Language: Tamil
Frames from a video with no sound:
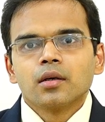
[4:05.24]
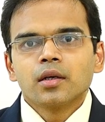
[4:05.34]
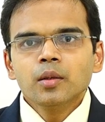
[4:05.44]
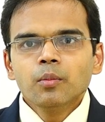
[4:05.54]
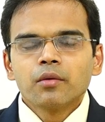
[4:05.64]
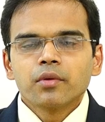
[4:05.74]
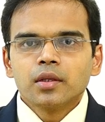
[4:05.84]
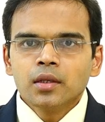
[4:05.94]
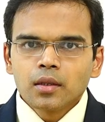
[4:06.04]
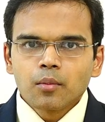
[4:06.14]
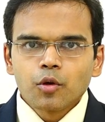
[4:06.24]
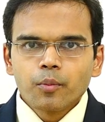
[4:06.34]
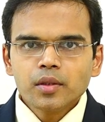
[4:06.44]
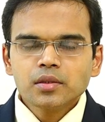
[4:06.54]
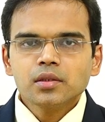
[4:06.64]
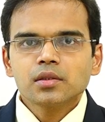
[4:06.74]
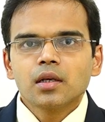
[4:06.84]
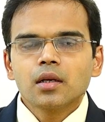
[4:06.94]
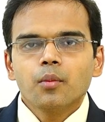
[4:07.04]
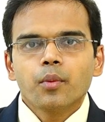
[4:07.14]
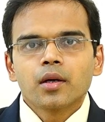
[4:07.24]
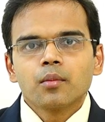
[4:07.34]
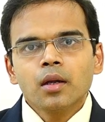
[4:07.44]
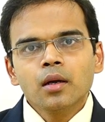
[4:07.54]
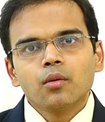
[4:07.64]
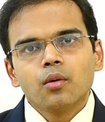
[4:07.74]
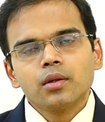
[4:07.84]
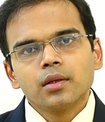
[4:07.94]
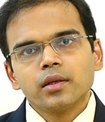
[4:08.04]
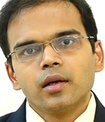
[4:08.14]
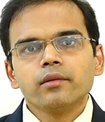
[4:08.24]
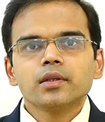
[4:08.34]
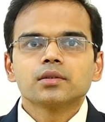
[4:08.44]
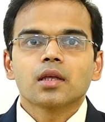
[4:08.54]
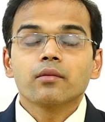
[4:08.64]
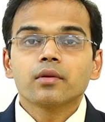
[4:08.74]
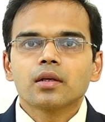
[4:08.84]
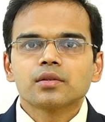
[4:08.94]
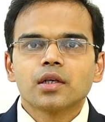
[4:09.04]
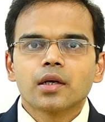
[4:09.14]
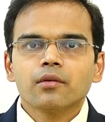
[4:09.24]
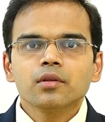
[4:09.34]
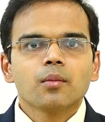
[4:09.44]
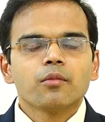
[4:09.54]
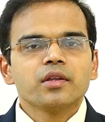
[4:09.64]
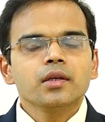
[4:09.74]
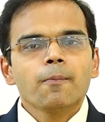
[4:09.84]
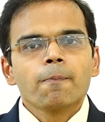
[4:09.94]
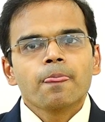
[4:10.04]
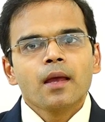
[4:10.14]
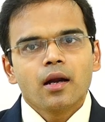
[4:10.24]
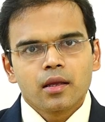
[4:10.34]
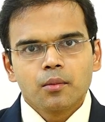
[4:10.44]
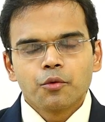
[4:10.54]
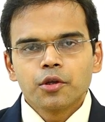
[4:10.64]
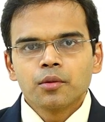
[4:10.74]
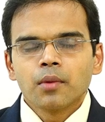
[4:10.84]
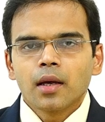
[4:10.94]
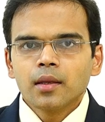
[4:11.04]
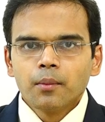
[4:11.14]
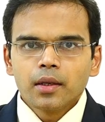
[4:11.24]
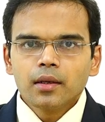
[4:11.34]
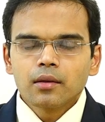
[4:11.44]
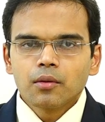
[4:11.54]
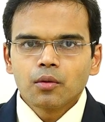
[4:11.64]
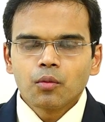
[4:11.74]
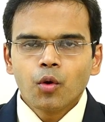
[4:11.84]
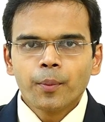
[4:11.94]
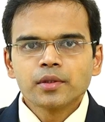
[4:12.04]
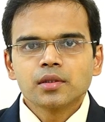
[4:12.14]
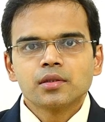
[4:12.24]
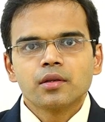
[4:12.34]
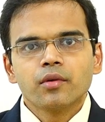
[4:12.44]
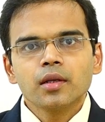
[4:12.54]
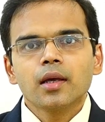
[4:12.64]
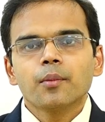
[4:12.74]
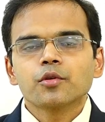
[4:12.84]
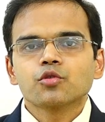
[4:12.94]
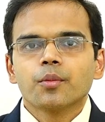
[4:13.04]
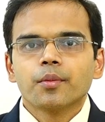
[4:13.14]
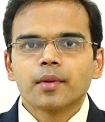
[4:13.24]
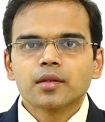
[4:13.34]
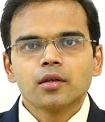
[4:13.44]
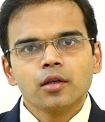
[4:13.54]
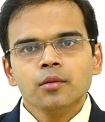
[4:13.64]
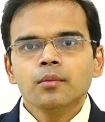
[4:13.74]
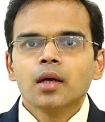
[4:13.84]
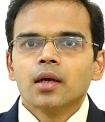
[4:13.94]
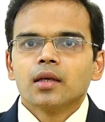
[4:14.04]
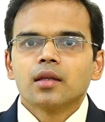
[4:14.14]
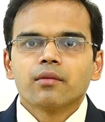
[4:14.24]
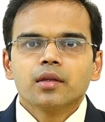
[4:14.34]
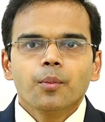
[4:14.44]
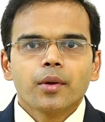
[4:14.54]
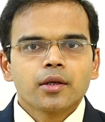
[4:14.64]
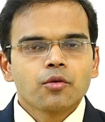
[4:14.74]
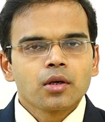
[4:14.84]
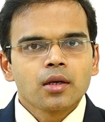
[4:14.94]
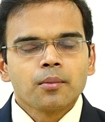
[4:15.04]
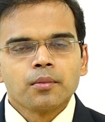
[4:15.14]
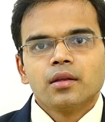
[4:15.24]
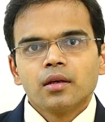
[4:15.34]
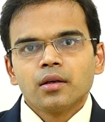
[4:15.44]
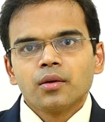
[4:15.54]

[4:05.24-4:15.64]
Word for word: ட்ரீட்மெண்ட் வந்து நம்ம ஒரு பெஸ்ட் சென்டரில் பண்ணோம்னா இந்த எழுபது சதவீத ரிசல்ட்டாவது நம்ம வந்து அடைய முடியும் அதே மாதிரி ஓப்பன் சர்ஜரி விட லேப்ரோஸ்கோபிக் மெத்தட்லேயும் இதை வந்து பண்ணிக்கொள்ளலாம் இந்த